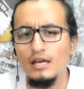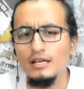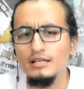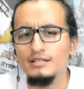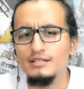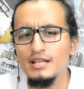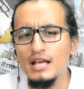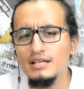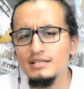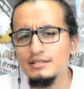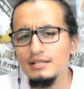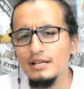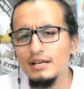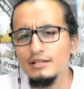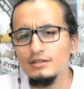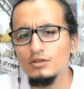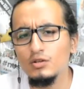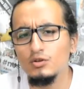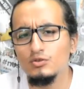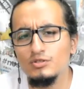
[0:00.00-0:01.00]
En
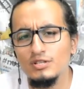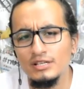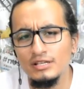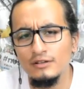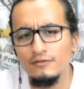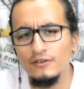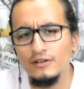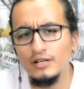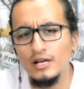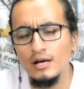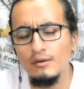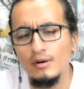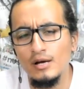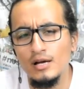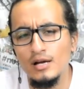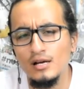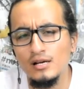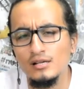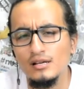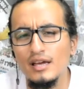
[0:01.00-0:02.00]
sánscrito
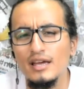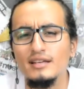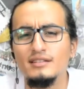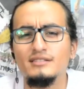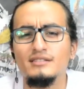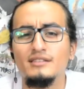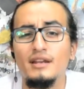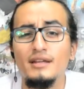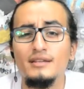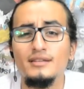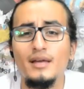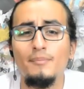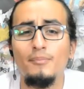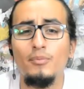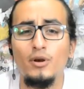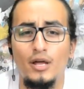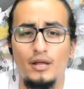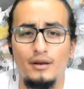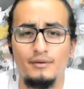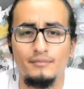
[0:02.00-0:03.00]
significaban estrella
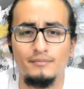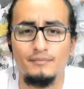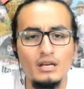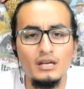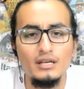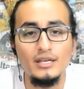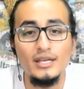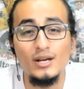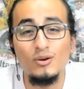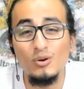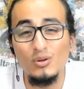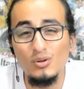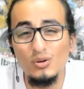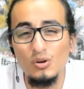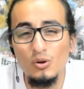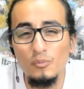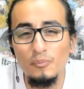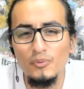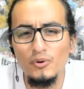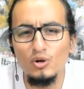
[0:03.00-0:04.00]
polar. Y
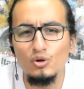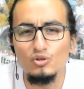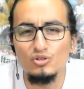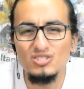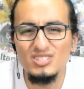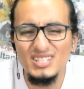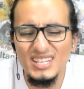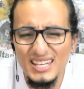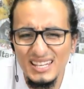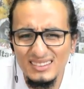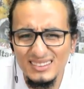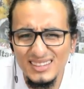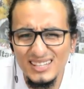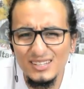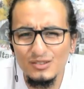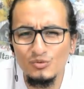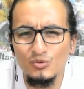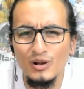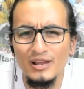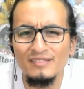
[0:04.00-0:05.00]
Ecuador compró
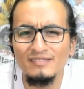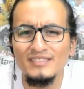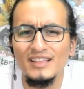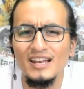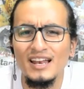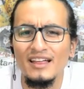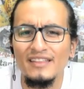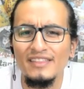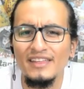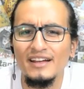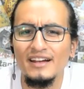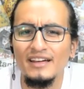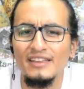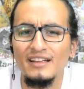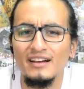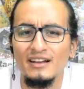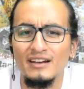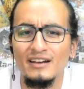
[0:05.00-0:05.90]
siete durante la década